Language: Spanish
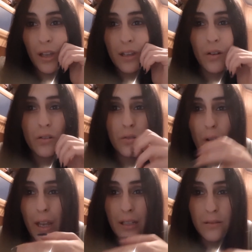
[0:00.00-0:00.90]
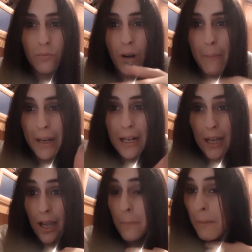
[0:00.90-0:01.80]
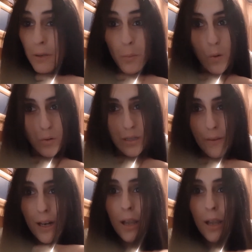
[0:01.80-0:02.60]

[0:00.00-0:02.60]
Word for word: Digo, esto es una mezcla que a mí no me gusta, ¿vale?